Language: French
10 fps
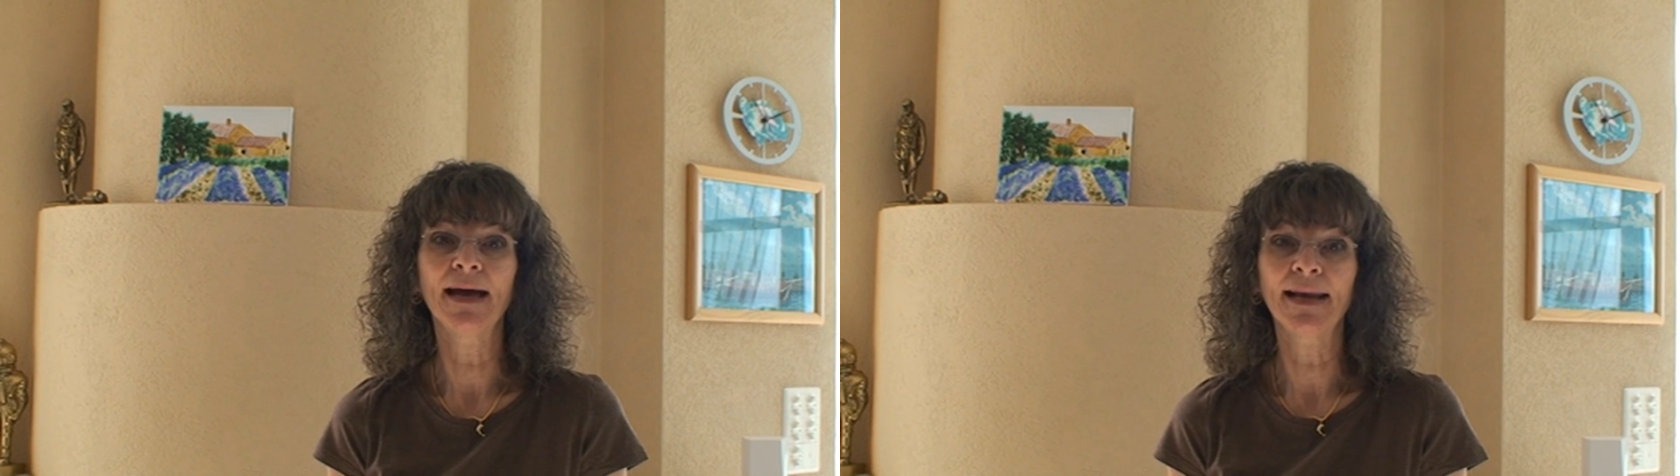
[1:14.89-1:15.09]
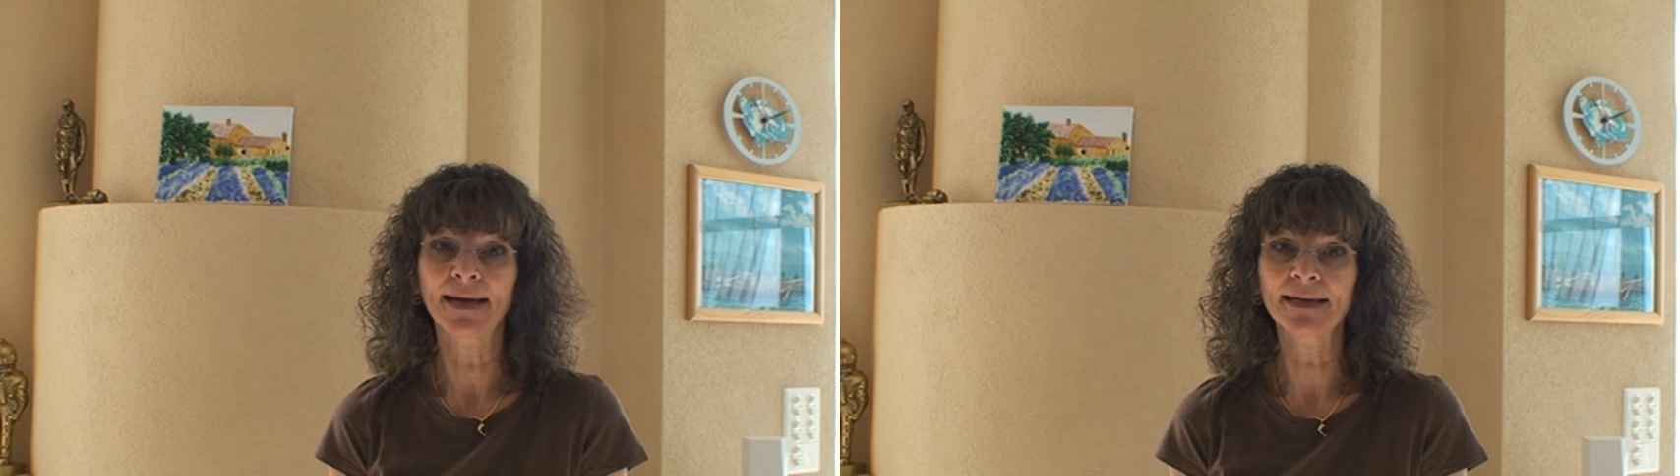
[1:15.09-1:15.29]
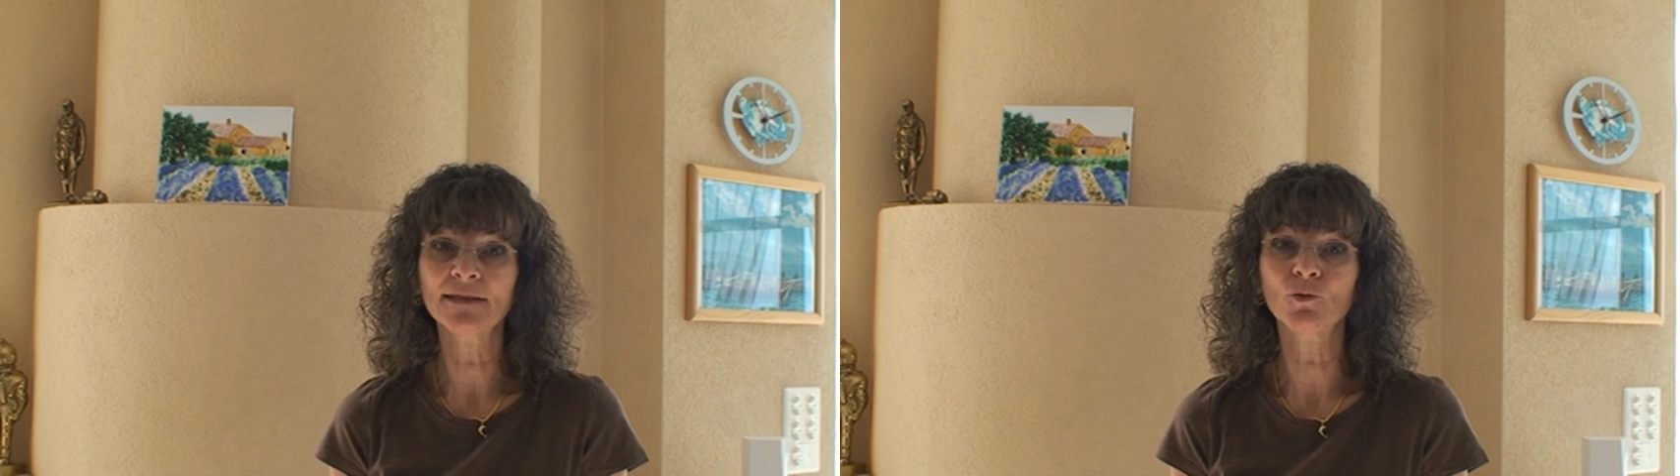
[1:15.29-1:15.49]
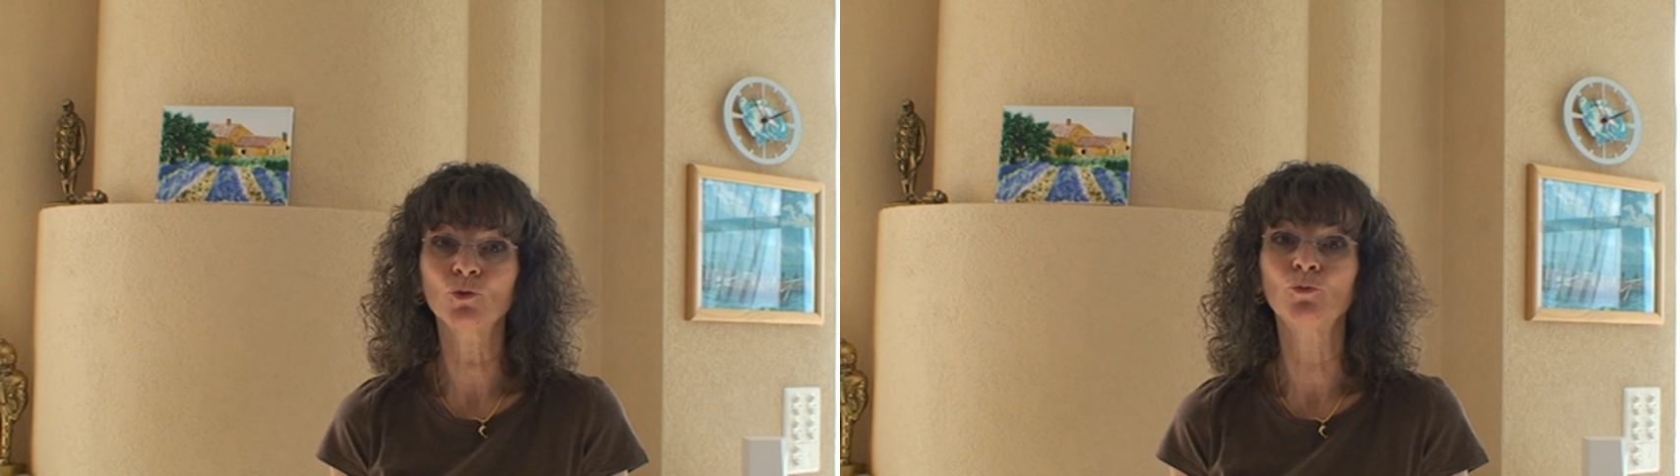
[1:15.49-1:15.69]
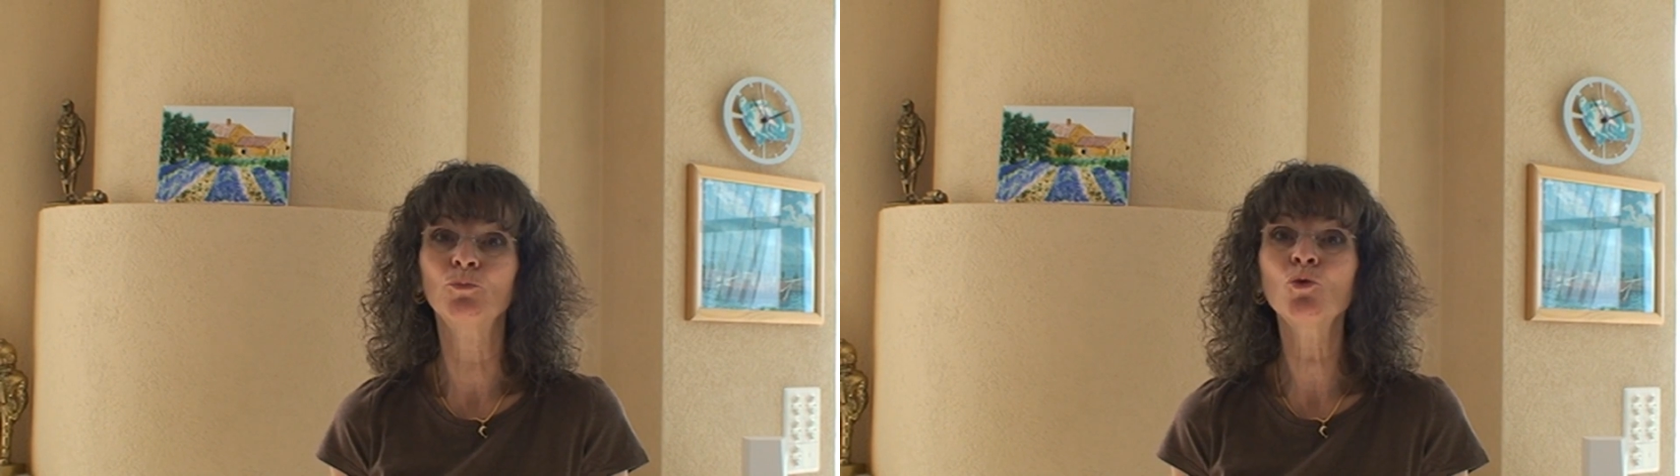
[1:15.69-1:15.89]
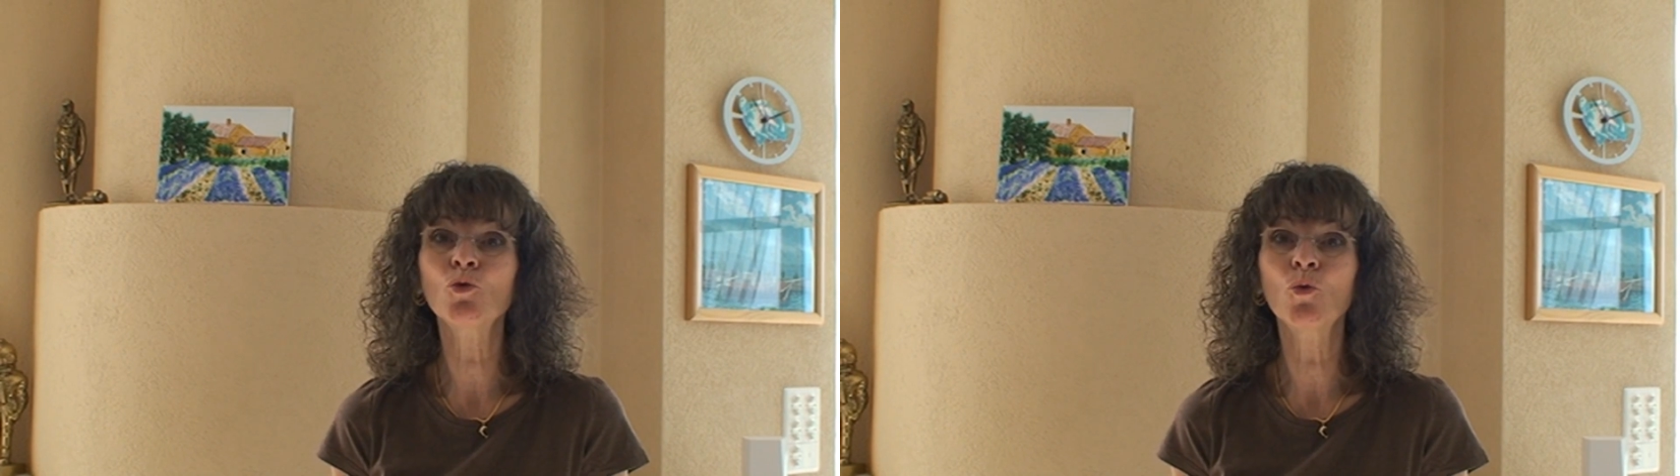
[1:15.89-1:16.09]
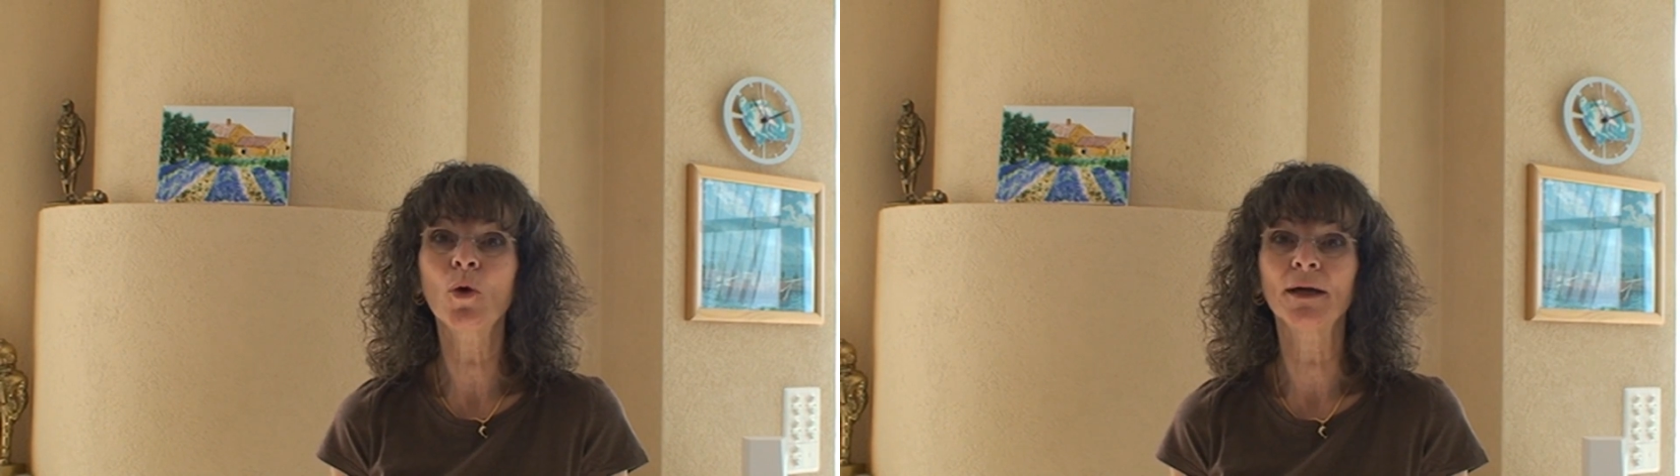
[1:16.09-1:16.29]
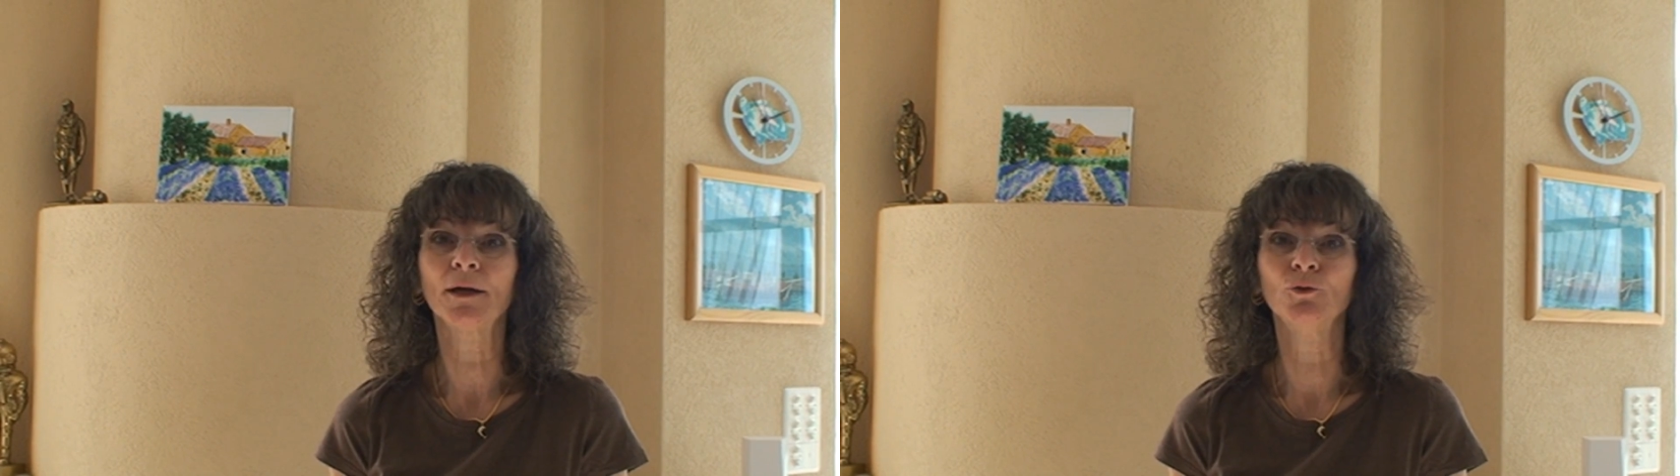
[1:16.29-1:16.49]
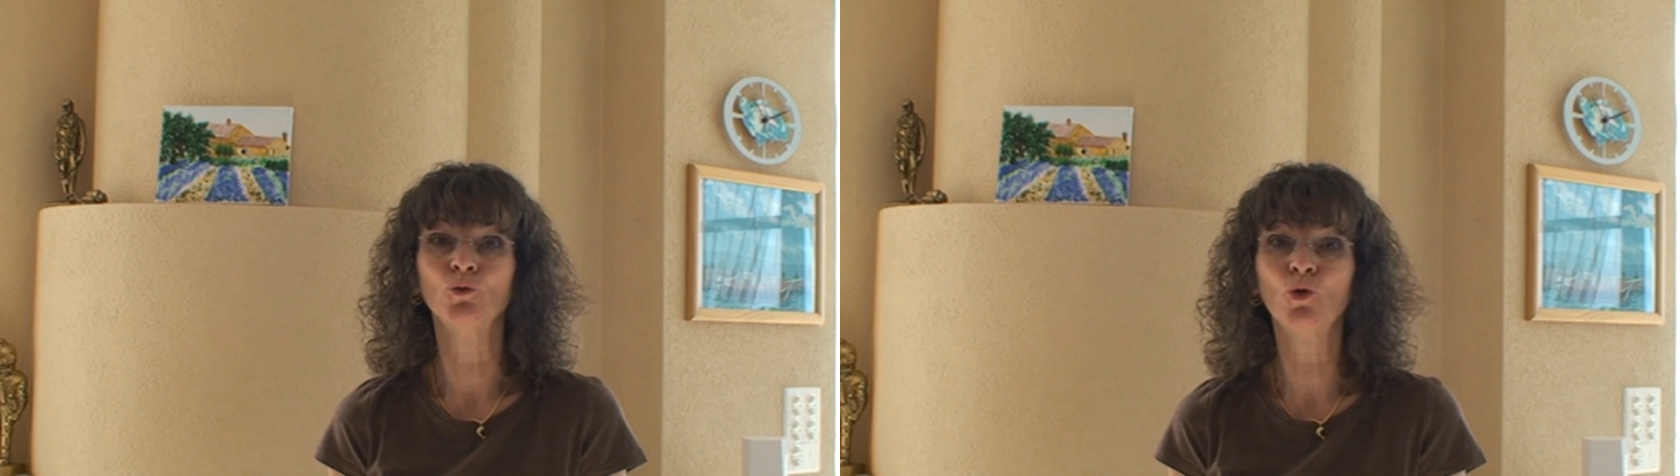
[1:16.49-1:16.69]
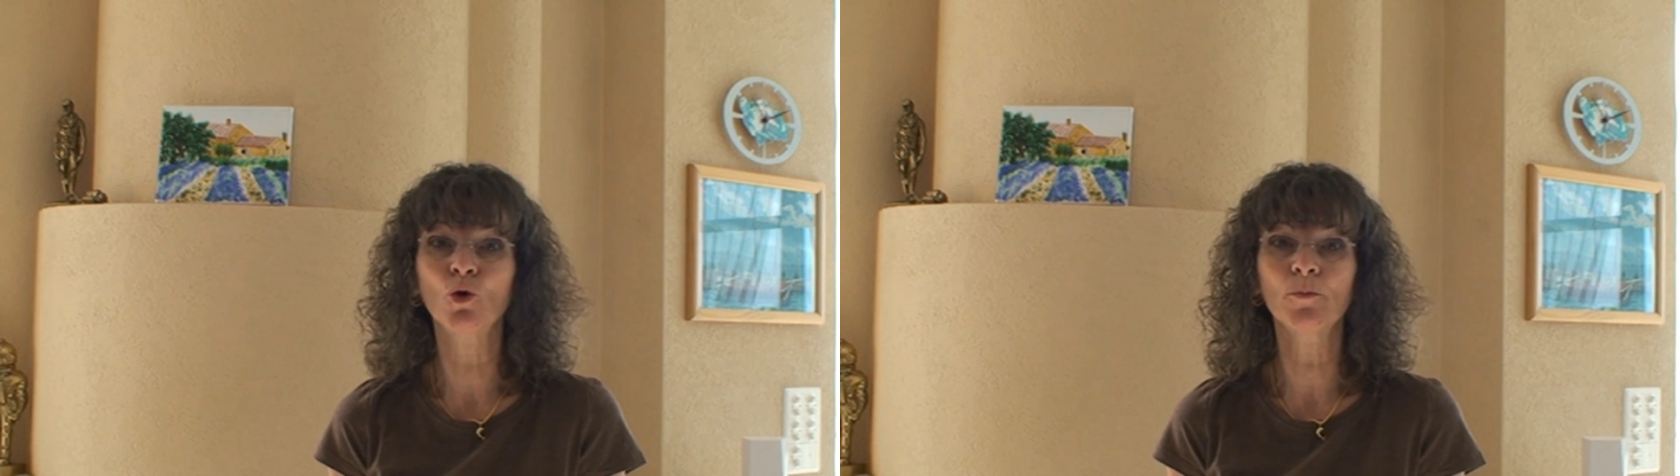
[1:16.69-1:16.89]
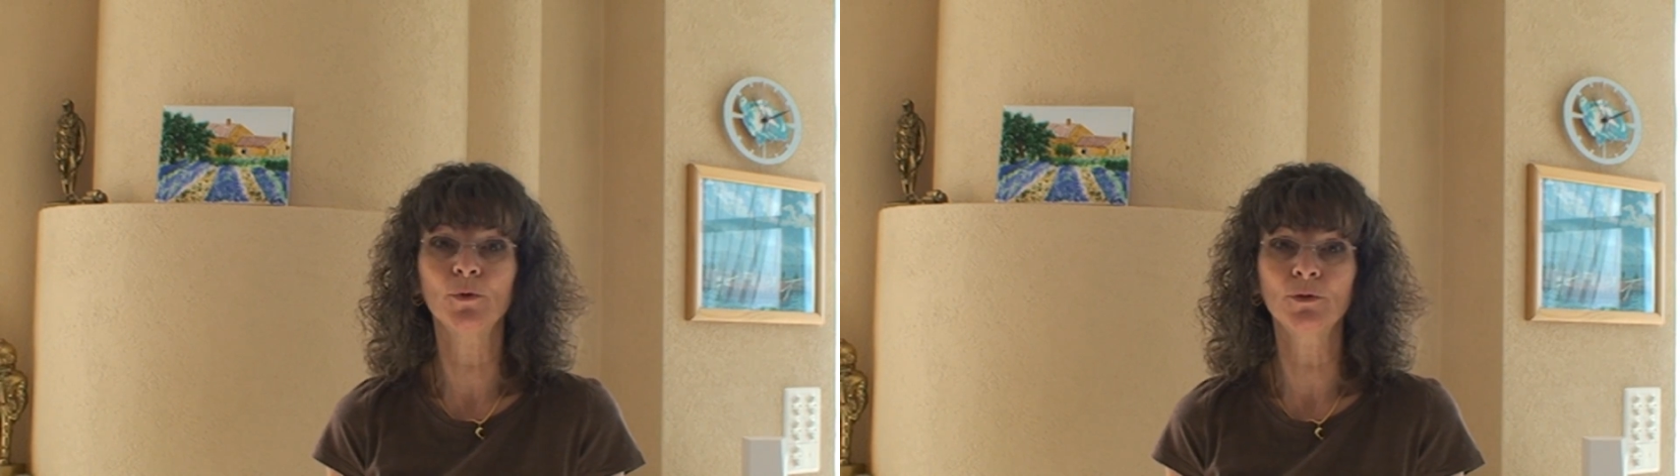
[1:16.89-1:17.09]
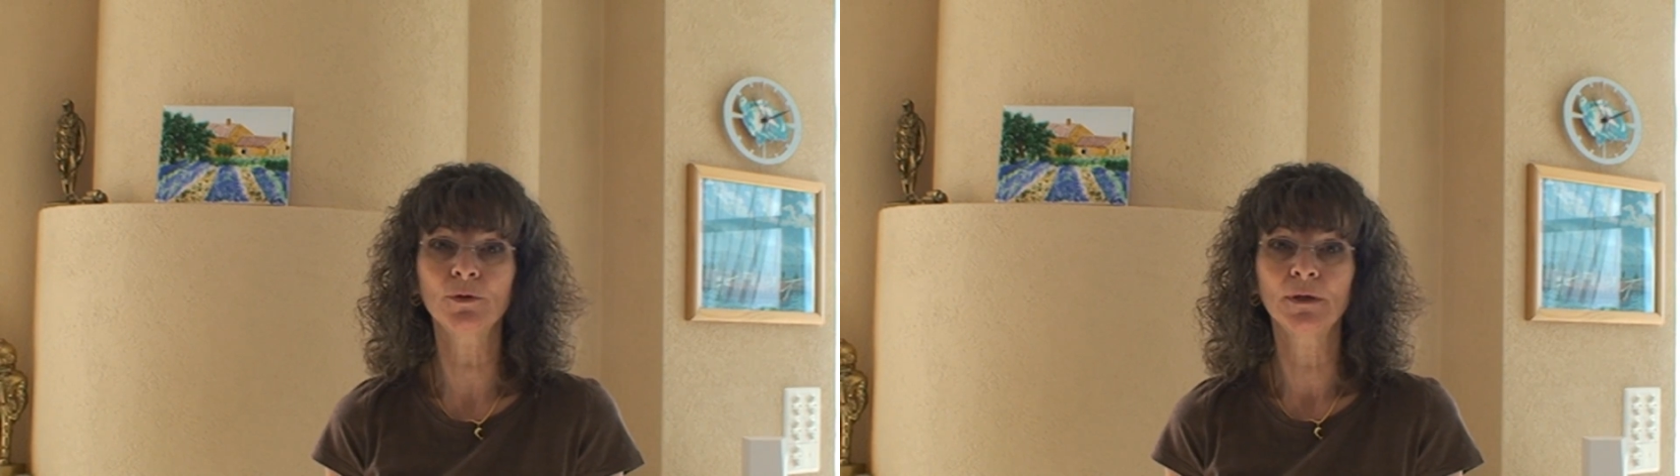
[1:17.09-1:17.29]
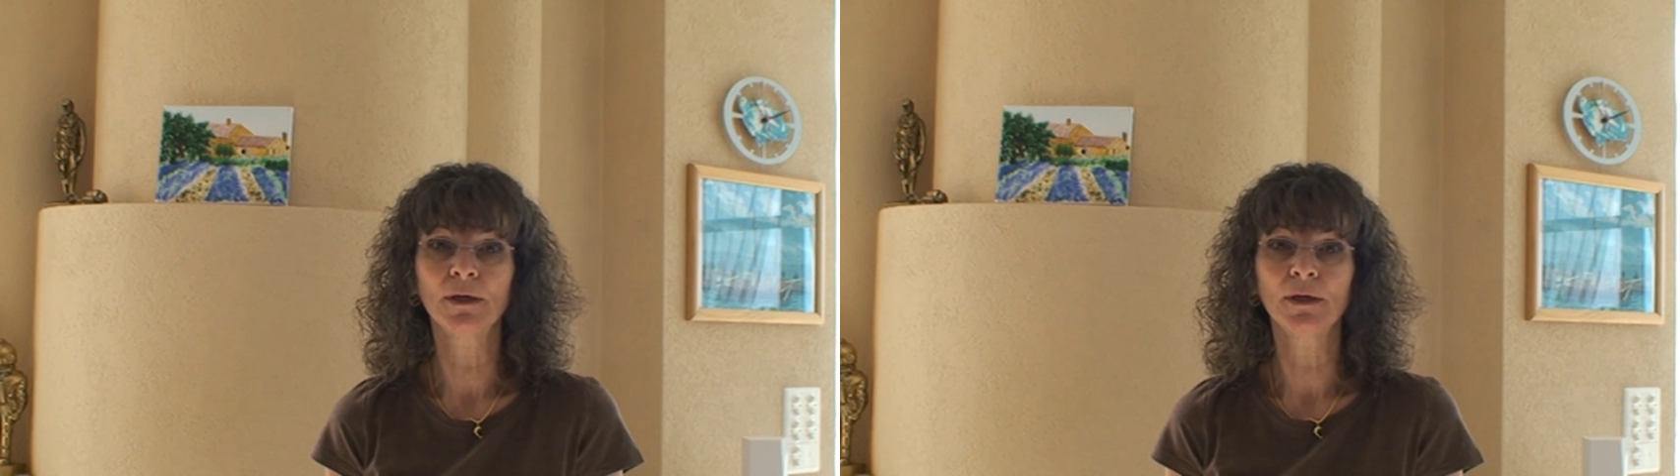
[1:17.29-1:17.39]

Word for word: à la raison du pourquoi, du comment,